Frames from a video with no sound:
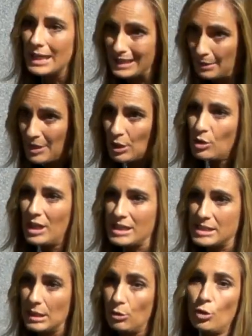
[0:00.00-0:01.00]
y también con la
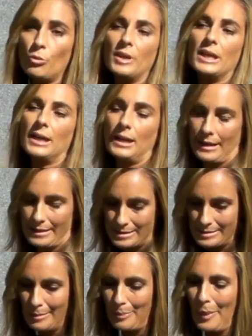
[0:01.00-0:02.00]
crisis económica, la
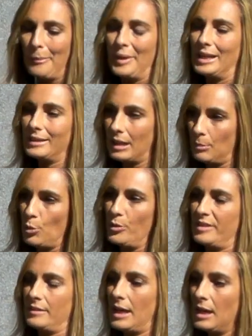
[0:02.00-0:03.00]
crisis del papel, de la
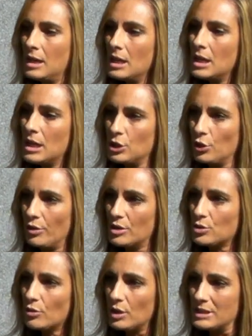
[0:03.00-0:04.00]
publicidad, y todo
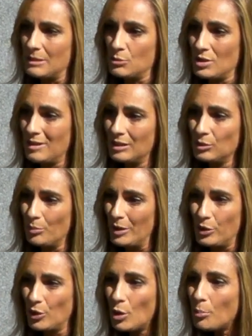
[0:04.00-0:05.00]
esto de lo que estamos hablando.
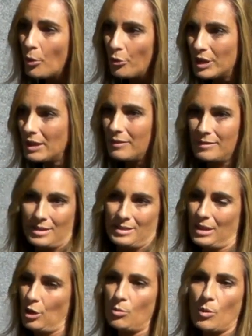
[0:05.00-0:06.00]
Pero yo no podría
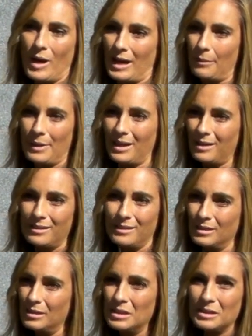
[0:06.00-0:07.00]
decirte cómo va a acabar.
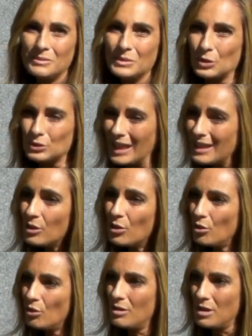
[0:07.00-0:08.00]
No
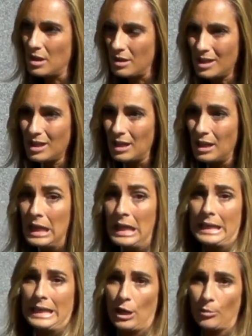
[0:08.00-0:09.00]
tengo ni idea.
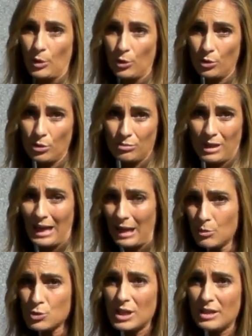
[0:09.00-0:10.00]
Que a lo mejor
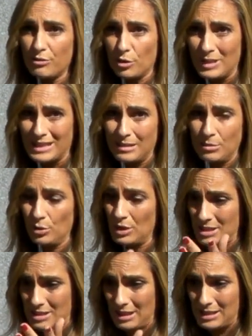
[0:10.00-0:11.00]
hagamos el informativo
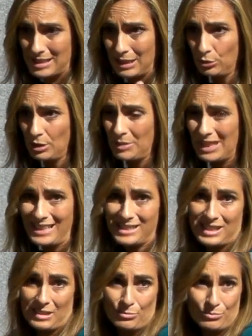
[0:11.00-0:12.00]
desde el salón de mi
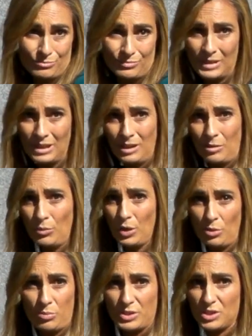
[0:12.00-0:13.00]
casa.
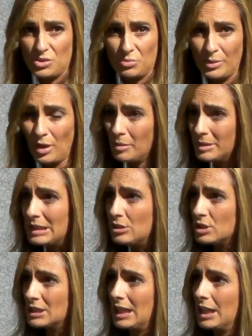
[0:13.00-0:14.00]
Bueno, pues eso probablemente no
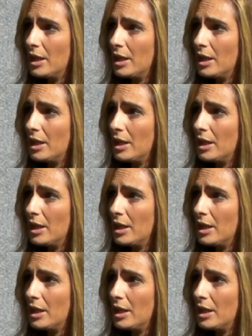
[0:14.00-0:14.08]
esté tan